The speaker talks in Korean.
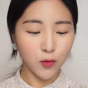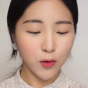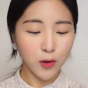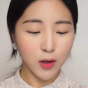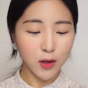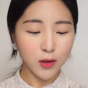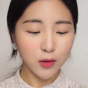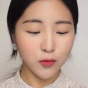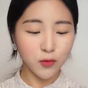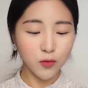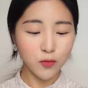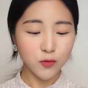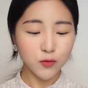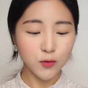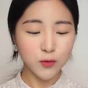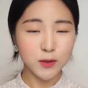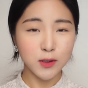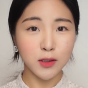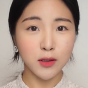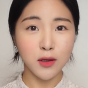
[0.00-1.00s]
뭐야,
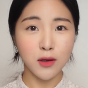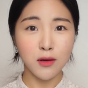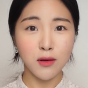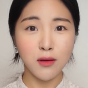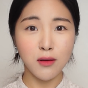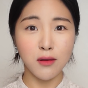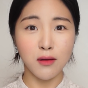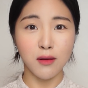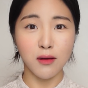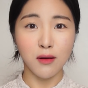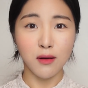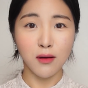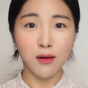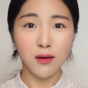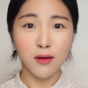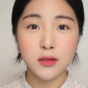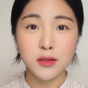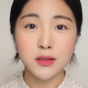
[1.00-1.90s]
너무 좋잖아.